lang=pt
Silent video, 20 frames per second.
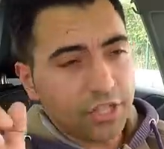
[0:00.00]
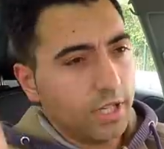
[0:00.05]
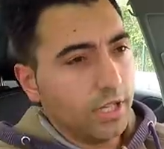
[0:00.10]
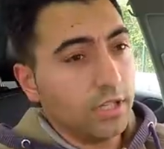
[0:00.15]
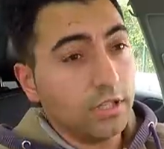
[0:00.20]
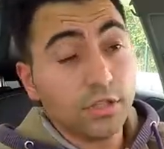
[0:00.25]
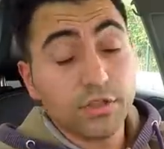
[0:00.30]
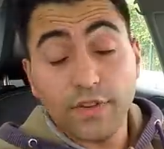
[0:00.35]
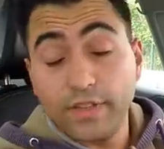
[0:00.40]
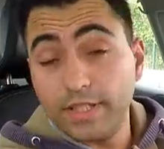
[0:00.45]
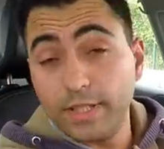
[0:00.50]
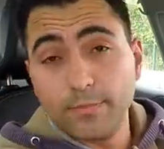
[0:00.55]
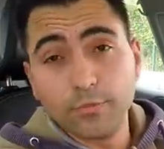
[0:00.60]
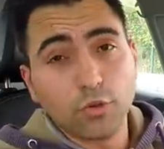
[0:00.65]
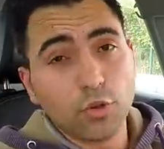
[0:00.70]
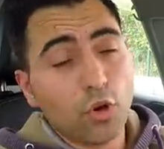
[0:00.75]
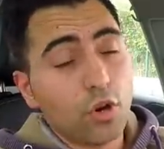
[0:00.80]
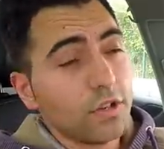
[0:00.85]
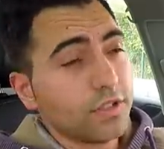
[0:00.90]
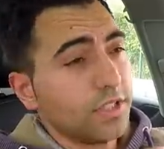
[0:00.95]
eles vendem
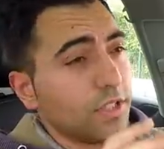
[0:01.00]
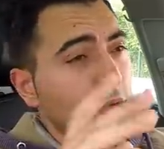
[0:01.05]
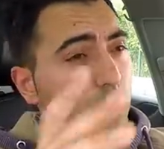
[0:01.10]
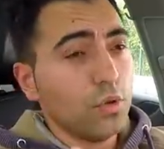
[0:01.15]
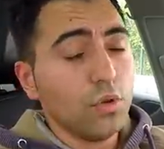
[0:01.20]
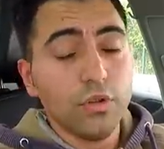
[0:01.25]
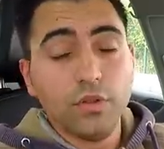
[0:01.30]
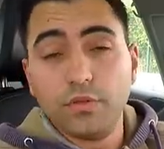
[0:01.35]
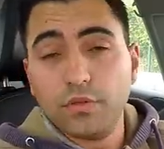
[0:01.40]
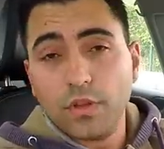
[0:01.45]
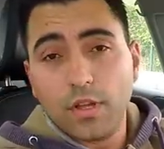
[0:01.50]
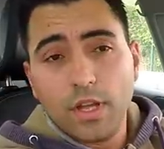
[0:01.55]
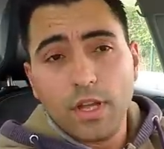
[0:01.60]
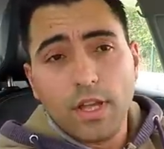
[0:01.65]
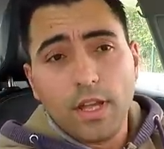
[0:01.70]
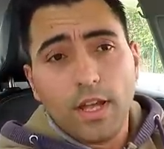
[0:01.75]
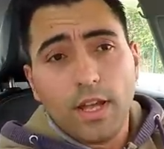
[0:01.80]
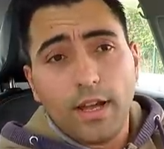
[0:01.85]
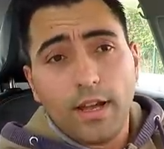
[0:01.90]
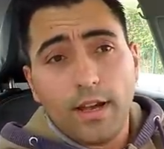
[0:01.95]
motores e tudo
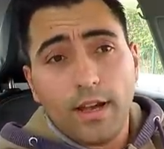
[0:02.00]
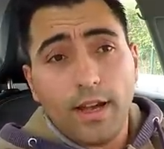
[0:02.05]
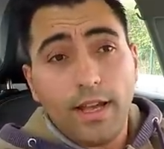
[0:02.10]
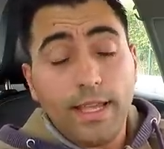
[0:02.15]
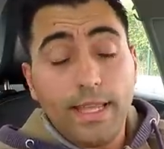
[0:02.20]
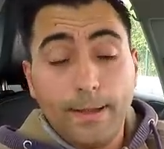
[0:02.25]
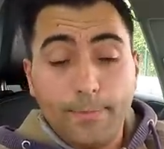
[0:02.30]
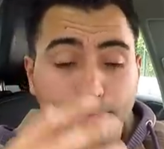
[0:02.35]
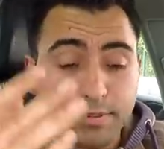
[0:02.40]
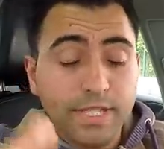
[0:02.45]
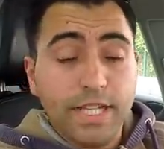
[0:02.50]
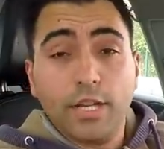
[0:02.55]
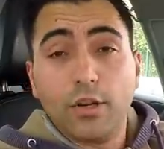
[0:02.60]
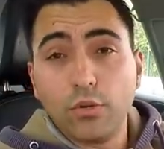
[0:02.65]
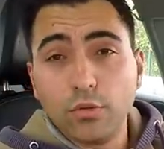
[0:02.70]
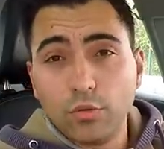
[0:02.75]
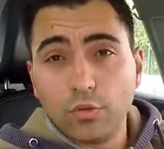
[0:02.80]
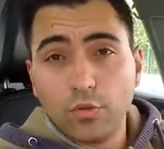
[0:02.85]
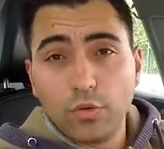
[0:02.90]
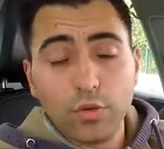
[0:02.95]
uh, e
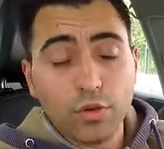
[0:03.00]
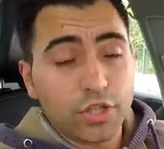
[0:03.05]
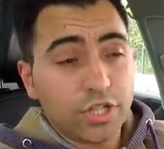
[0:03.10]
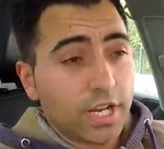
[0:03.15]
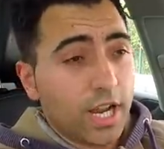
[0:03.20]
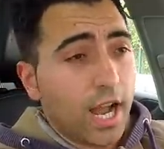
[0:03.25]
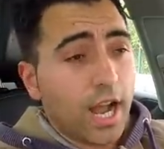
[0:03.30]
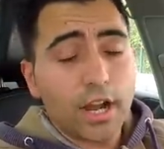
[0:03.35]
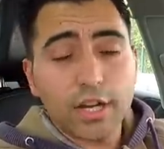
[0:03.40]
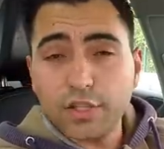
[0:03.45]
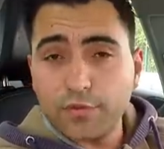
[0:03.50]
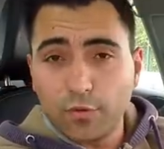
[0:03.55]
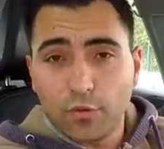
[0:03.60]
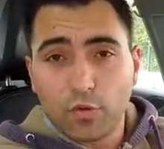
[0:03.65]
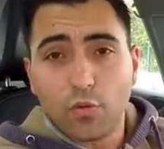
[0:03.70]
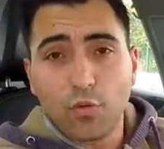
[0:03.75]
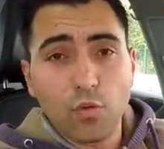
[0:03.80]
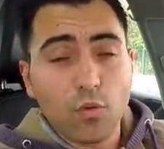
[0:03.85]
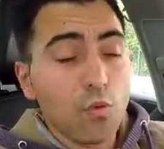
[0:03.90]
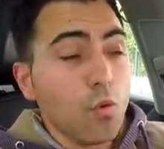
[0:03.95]
aplicam nos carros se
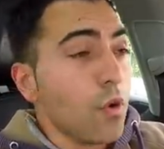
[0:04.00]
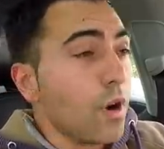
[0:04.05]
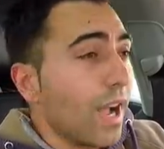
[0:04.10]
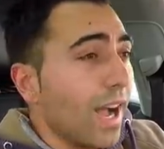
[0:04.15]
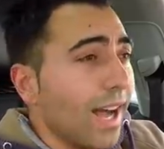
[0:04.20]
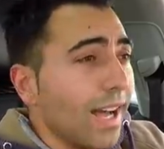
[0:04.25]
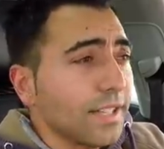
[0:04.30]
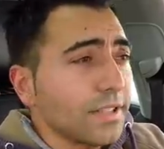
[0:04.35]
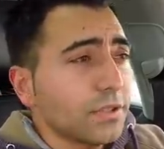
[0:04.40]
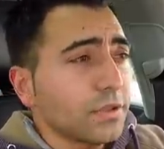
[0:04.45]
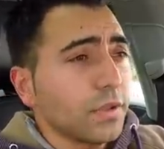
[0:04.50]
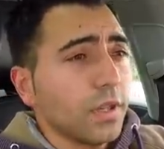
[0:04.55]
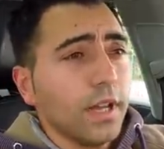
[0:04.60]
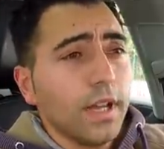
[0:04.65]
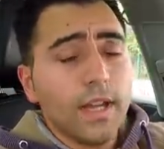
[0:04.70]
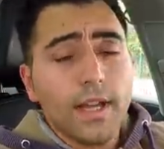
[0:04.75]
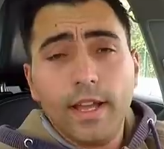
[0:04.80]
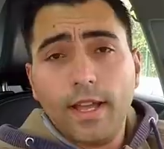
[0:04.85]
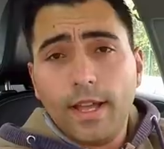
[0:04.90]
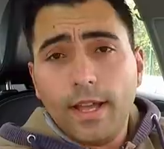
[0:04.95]
for o, o caso.
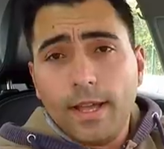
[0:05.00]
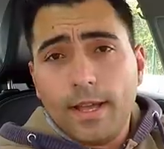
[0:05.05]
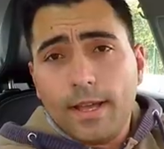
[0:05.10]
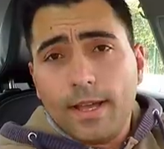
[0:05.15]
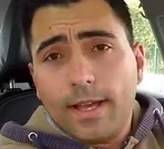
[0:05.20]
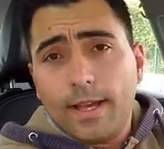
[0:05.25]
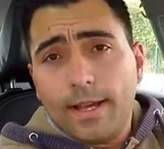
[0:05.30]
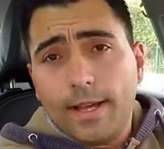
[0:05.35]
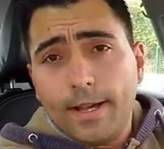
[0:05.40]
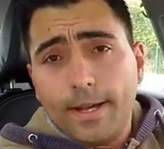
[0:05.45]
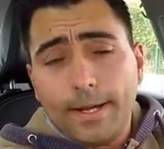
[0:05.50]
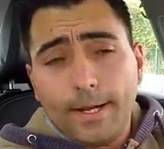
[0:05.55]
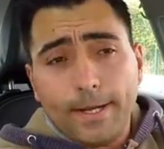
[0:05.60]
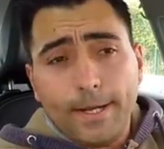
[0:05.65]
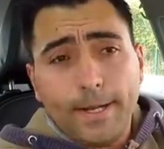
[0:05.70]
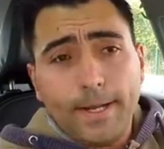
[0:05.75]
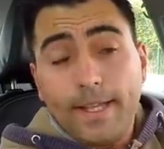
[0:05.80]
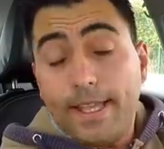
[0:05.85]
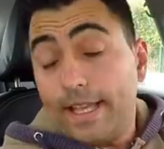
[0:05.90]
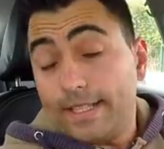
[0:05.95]

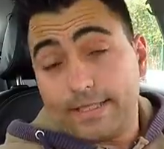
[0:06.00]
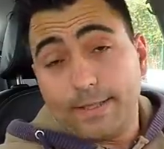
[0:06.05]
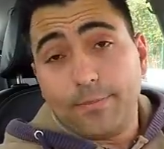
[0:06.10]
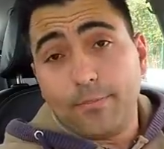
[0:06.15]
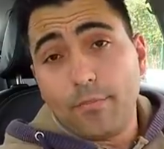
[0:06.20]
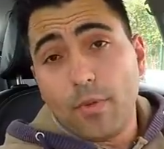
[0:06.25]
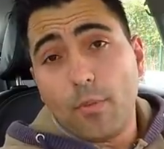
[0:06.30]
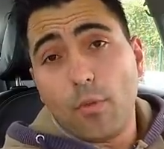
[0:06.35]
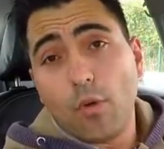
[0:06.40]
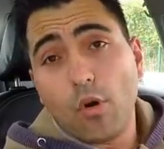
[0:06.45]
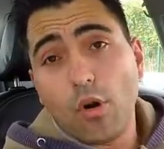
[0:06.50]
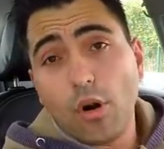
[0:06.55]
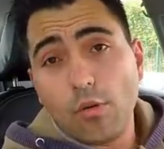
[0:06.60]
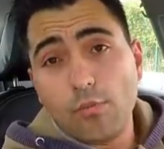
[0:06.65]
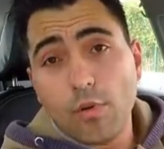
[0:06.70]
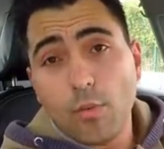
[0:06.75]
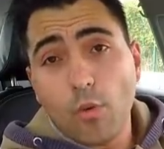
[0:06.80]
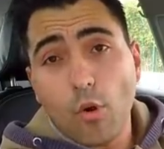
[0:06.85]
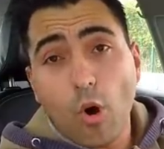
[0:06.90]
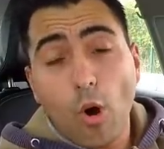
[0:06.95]
Uh, e é sempre uma boa,
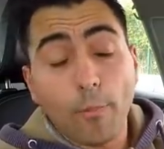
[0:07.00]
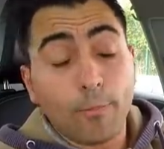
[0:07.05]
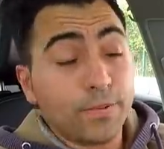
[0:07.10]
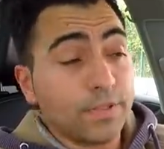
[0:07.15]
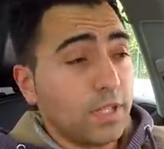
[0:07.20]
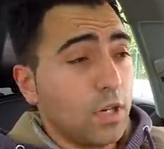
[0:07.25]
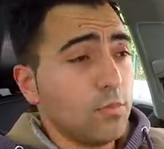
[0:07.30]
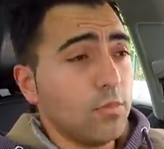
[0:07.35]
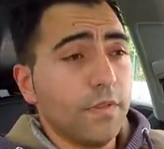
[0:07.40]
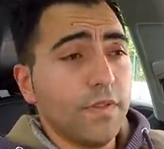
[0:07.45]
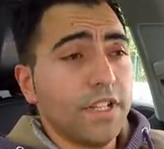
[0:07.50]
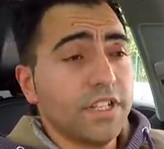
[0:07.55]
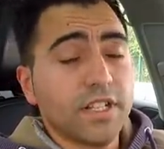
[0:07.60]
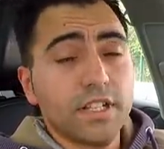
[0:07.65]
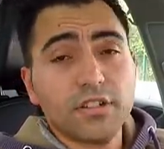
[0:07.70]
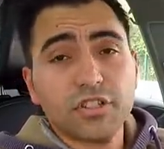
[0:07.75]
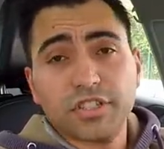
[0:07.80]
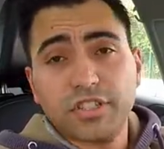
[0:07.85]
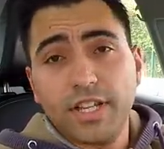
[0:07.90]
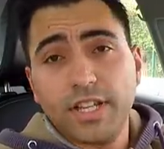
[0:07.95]
uma boa opção, uma vez que
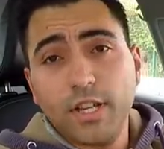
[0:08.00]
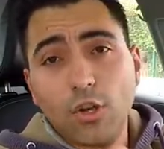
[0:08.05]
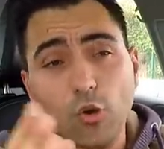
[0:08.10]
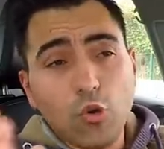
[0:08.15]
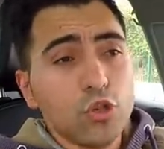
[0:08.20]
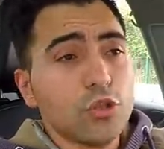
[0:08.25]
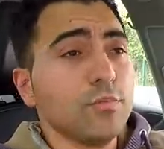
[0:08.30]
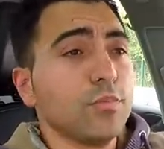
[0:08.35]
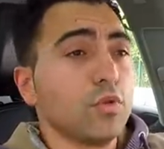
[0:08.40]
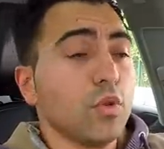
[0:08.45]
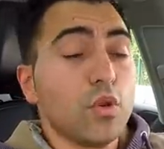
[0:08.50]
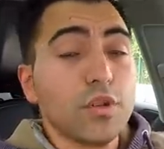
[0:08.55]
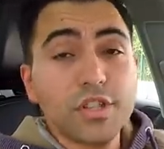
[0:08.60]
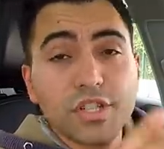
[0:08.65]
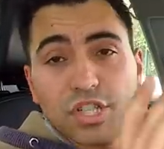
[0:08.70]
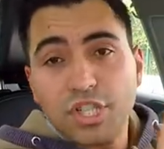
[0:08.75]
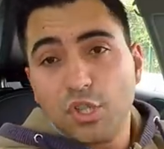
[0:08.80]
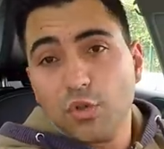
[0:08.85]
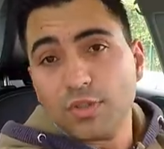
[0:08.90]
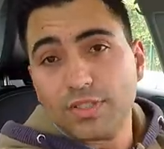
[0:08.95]
eles têm os
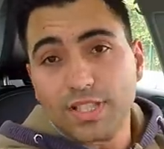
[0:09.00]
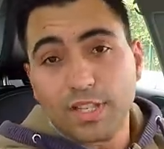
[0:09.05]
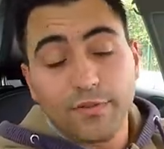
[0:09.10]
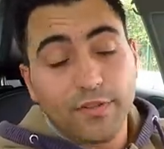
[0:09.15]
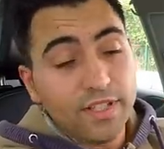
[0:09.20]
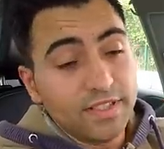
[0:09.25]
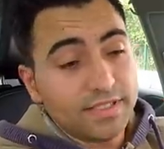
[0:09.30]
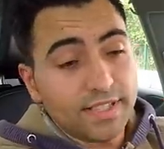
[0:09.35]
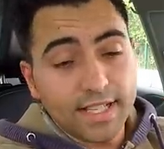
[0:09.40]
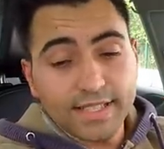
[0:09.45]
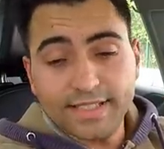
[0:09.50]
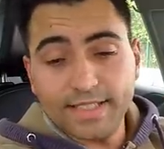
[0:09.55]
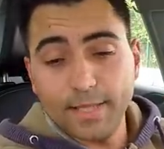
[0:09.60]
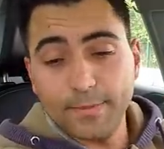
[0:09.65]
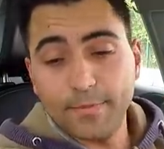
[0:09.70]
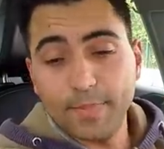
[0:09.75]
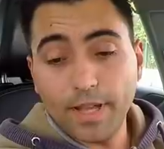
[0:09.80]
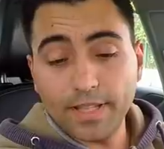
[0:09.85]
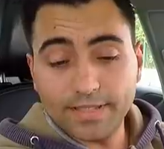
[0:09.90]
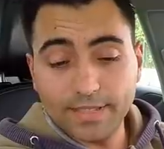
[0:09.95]
motores e o serviço é
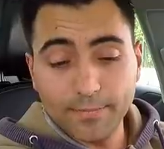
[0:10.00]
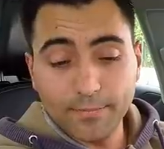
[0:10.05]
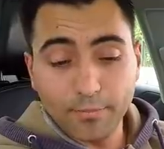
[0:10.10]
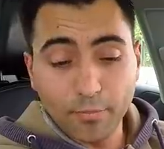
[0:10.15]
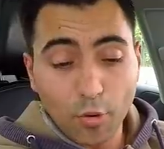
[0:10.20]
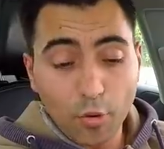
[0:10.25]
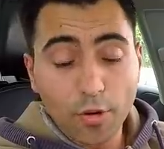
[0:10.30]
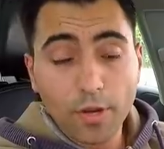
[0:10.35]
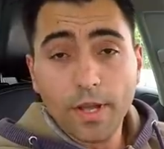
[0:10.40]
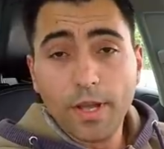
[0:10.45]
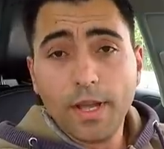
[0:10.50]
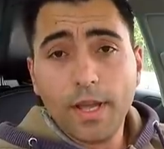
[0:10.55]
sempre, é sempre bom.